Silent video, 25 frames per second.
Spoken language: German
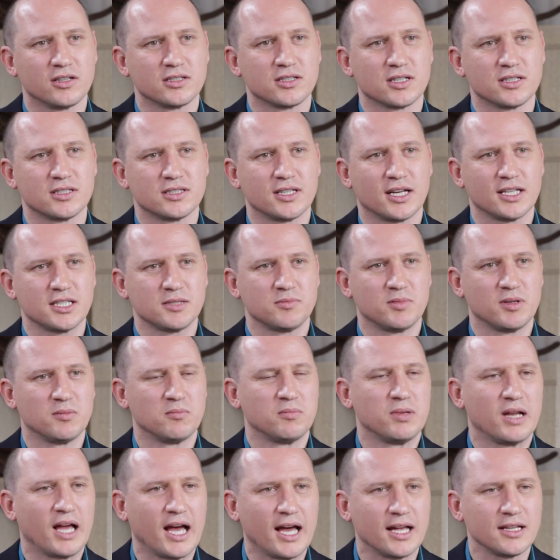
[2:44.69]
Seid ihr mit dem
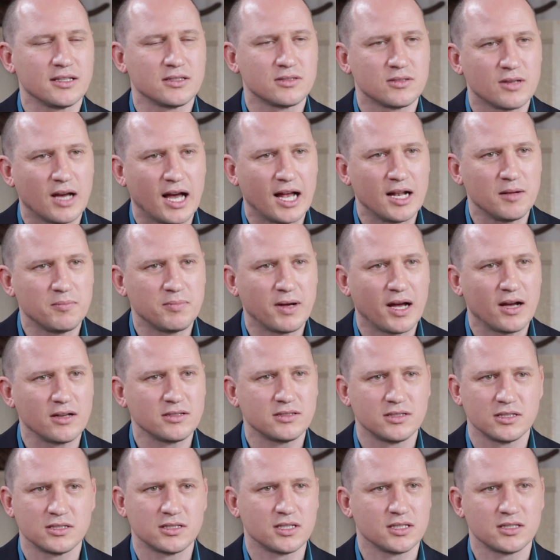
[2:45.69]
Plan zur Alphaus?
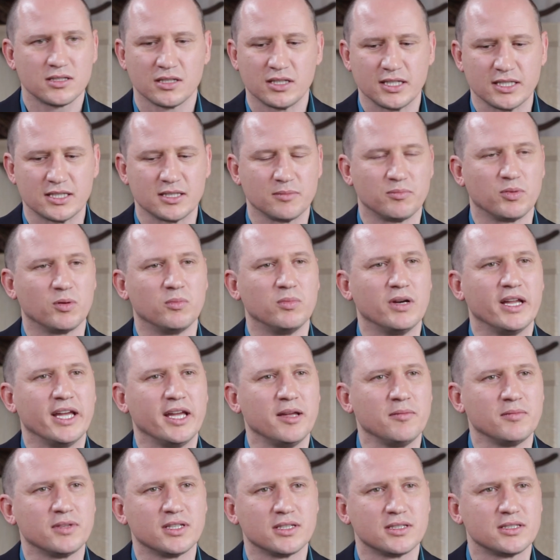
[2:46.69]
Ist das dann jetzt ein Problem,
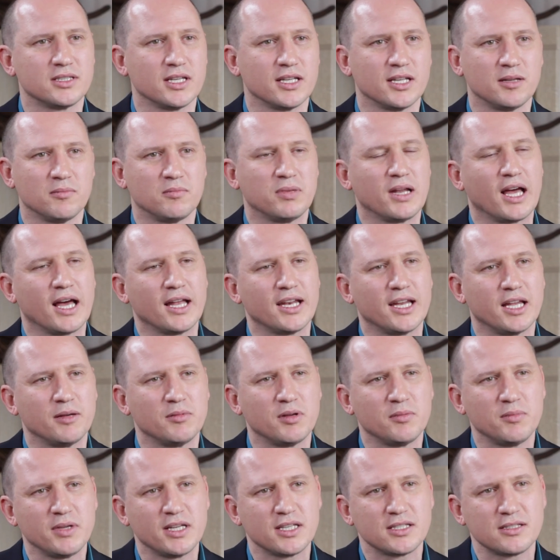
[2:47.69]
dass die den Plan nehmen
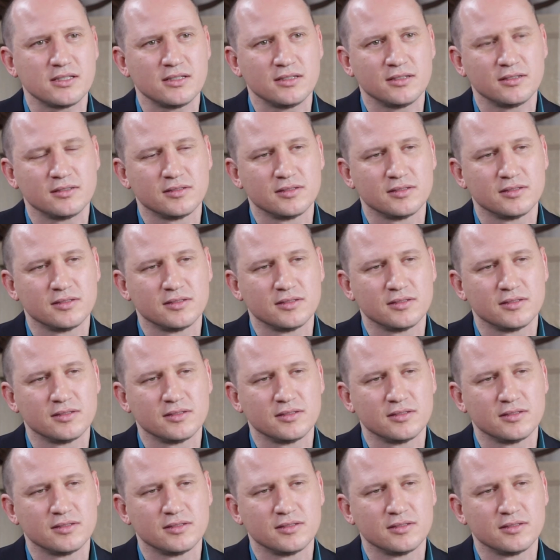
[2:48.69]
müssen?